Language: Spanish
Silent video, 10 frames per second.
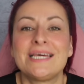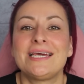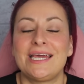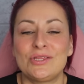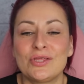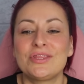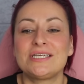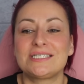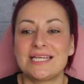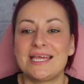
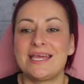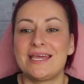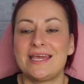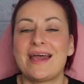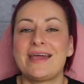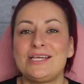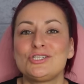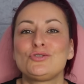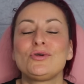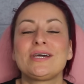Entonces eh, ahí
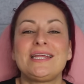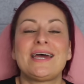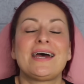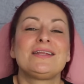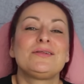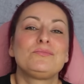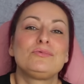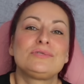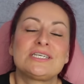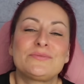surgirán
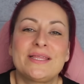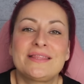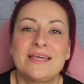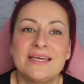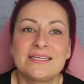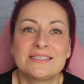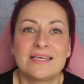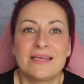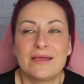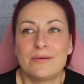muchas veces,
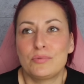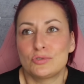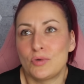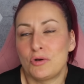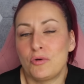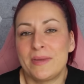eh, pues bueno,